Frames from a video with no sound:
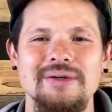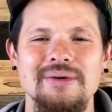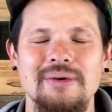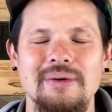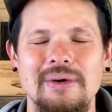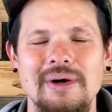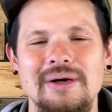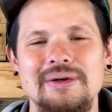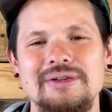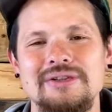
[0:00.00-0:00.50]

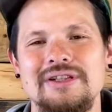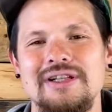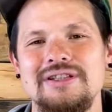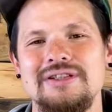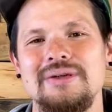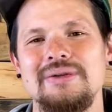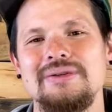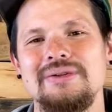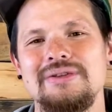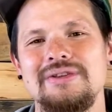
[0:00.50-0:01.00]
他の人た
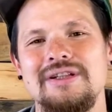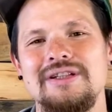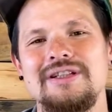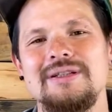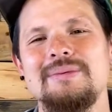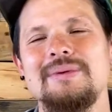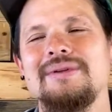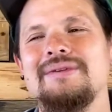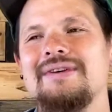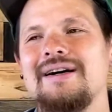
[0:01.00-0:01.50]
ちを送って自
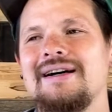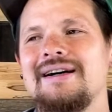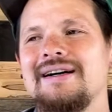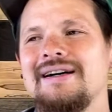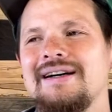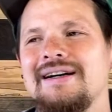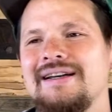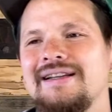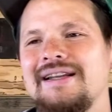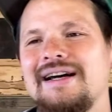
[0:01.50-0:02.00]
分は
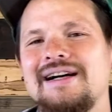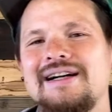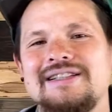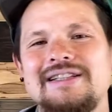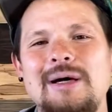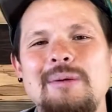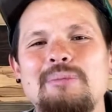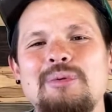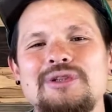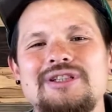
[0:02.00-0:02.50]
なんか
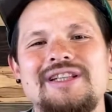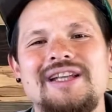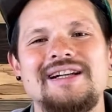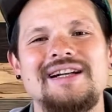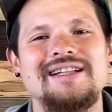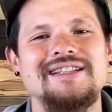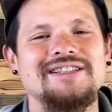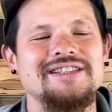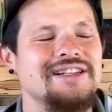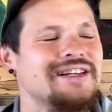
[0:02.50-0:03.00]
散歩してた
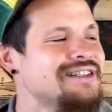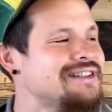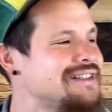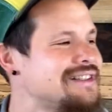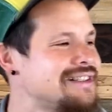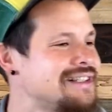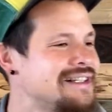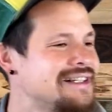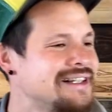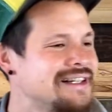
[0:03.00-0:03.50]
らしいで
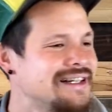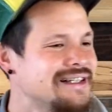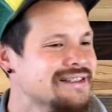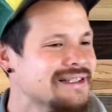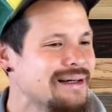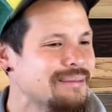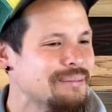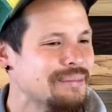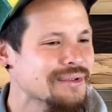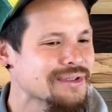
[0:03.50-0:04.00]
す。
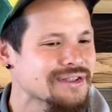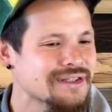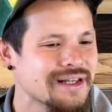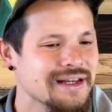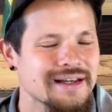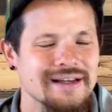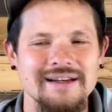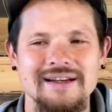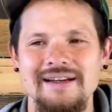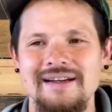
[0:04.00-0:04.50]
散歩し
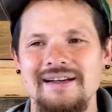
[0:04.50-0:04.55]
て、